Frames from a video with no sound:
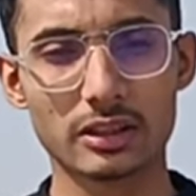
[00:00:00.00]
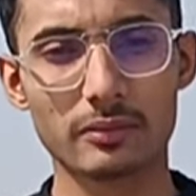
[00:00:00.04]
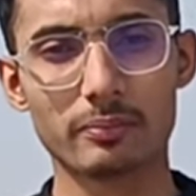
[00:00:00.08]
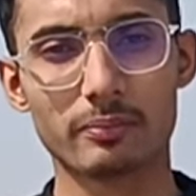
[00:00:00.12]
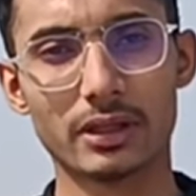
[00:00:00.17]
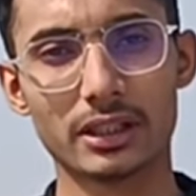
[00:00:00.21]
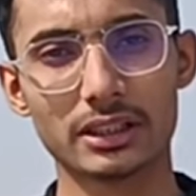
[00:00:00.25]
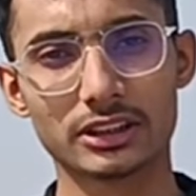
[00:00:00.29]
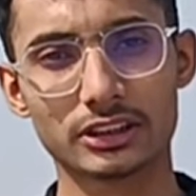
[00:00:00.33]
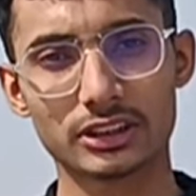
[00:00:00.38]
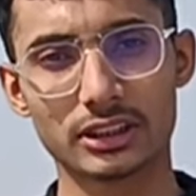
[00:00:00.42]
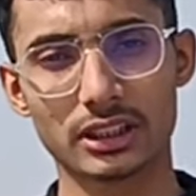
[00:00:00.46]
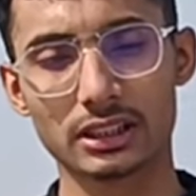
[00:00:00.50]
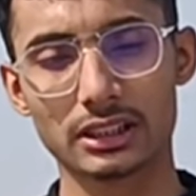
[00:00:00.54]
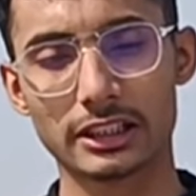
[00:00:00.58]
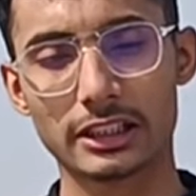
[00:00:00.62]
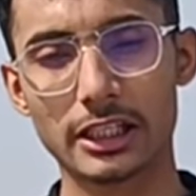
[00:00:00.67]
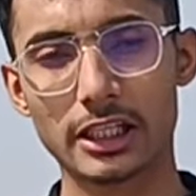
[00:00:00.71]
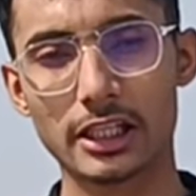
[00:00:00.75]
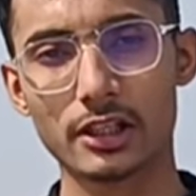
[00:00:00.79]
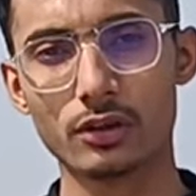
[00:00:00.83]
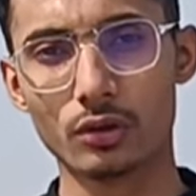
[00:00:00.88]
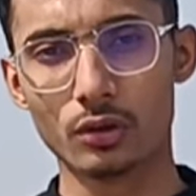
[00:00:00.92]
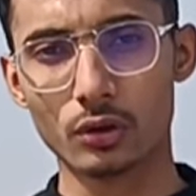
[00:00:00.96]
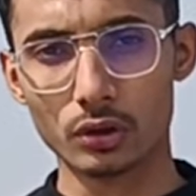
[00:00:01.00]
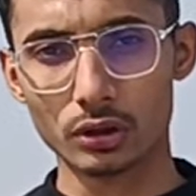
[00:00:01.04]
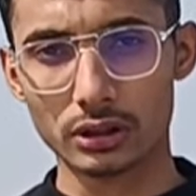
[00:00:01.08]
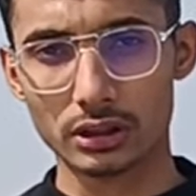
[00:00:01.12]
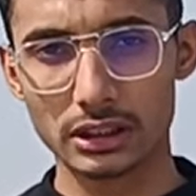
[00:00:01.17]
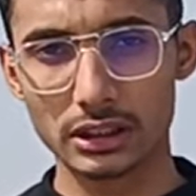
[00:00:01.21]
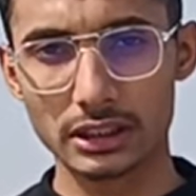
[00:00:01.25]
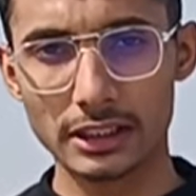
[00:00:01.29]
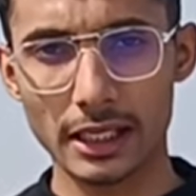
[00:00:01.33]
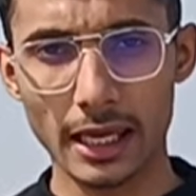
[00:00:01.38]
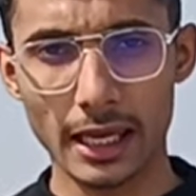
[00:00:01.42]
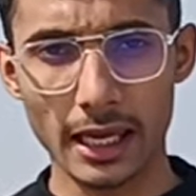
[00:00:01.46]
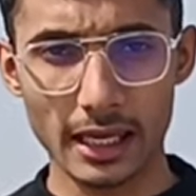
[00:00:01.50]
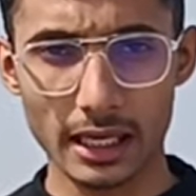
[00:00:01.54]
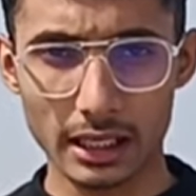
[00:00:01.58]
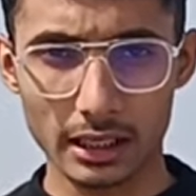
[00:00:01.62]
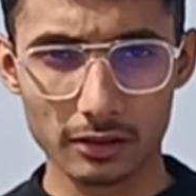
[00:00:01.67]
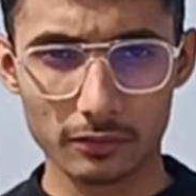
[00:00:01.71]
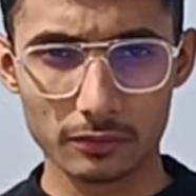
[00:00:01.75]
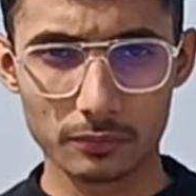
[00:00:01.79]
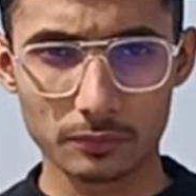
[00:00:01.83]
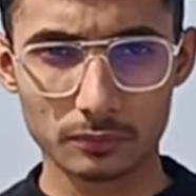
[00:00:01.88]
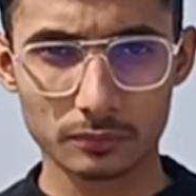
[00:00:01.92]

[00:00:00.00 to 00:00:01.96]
से मसल गेन होती है